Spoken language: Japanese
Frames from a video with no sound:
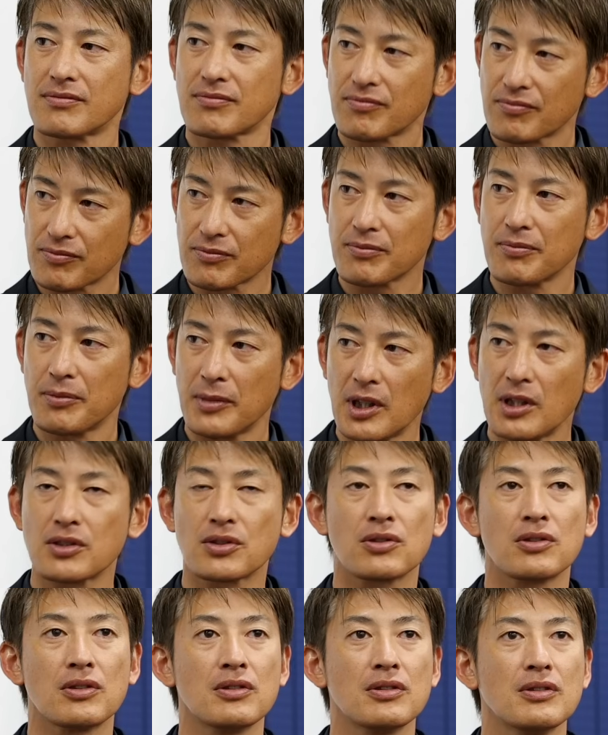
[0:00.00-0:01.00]
うんまあ
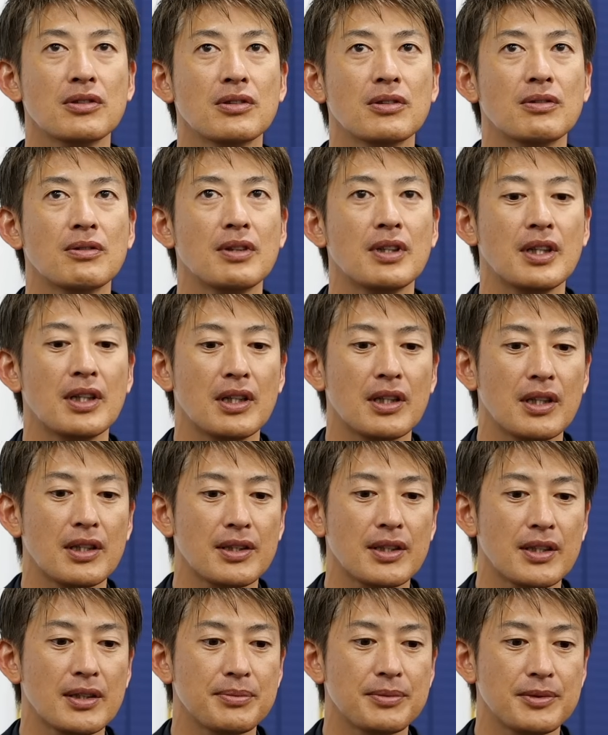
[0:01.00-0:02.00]
そこは
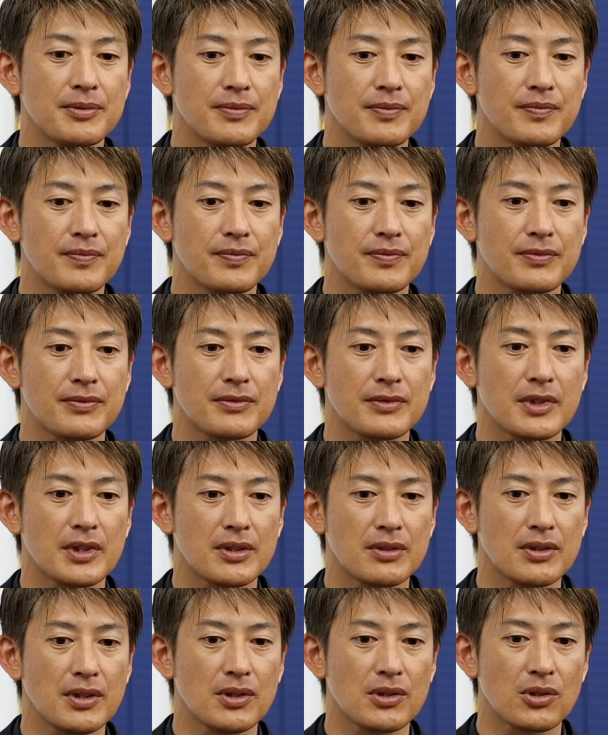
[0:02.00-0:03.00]
多分あ
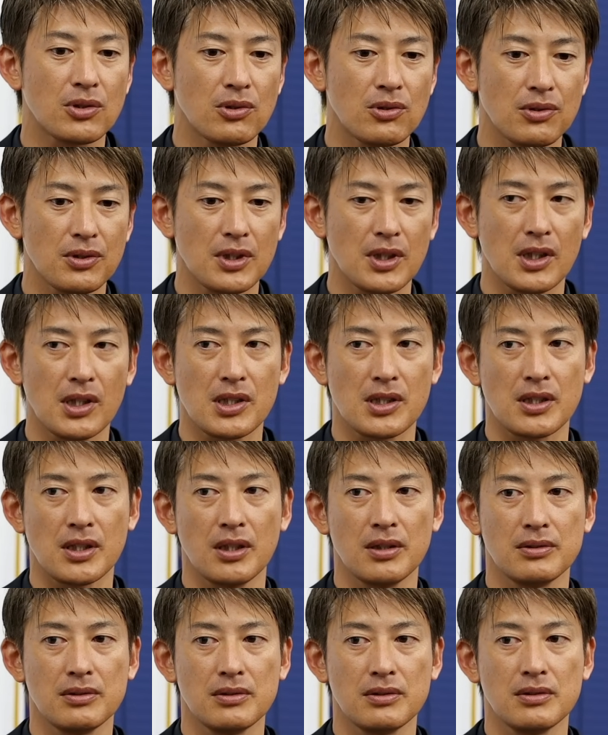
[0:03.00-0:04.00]
る程度想定し
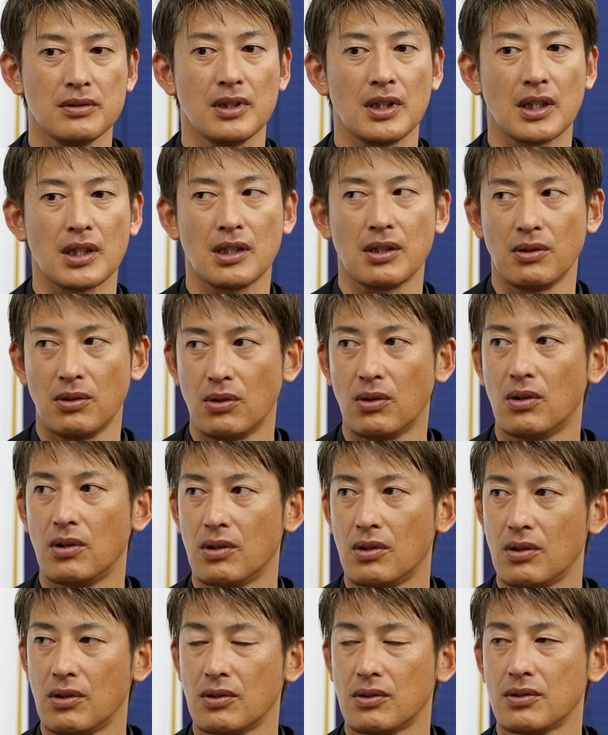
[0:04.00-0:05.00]
ている中の
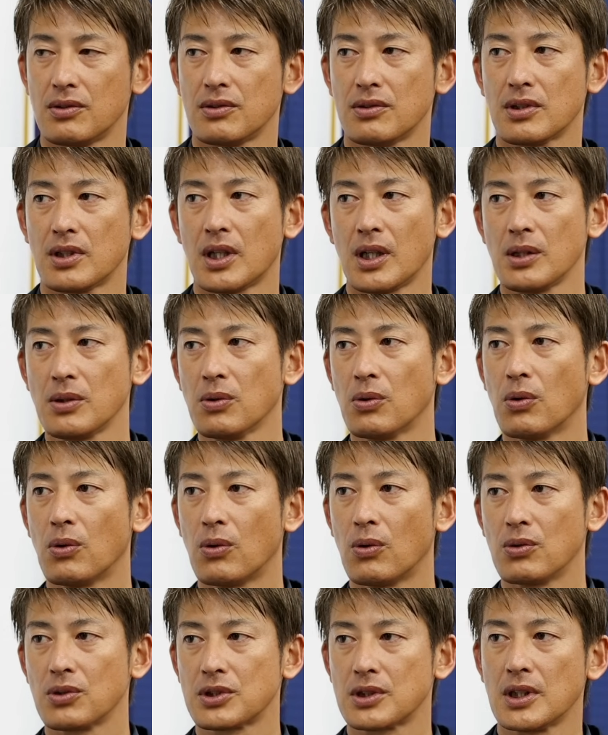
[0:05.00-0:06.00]
対
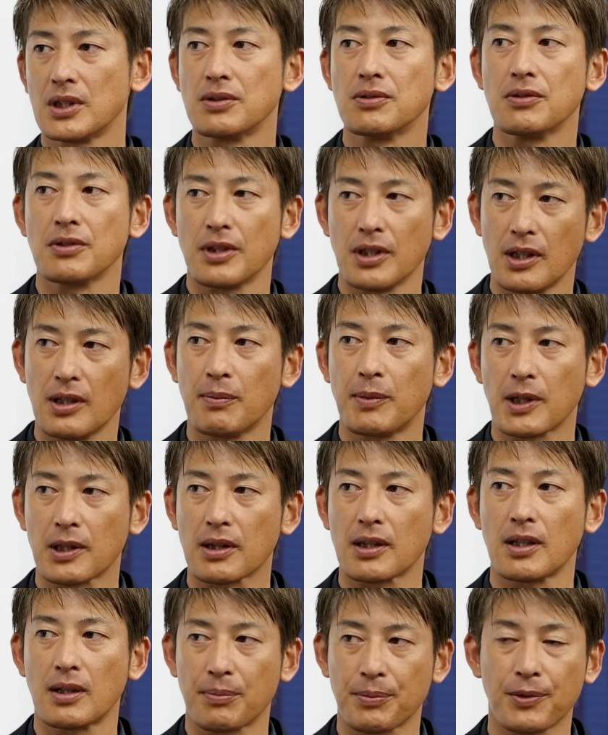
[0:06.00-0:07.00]
応をしているので
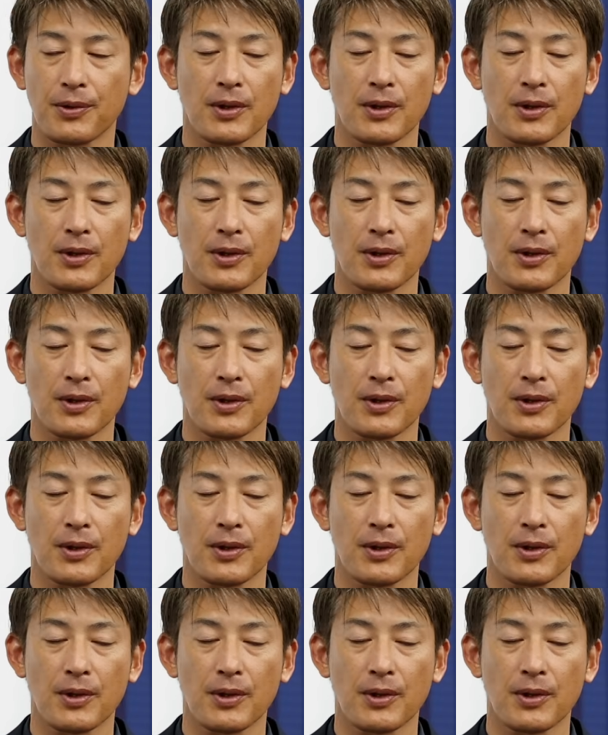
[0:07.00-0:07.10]
バッターを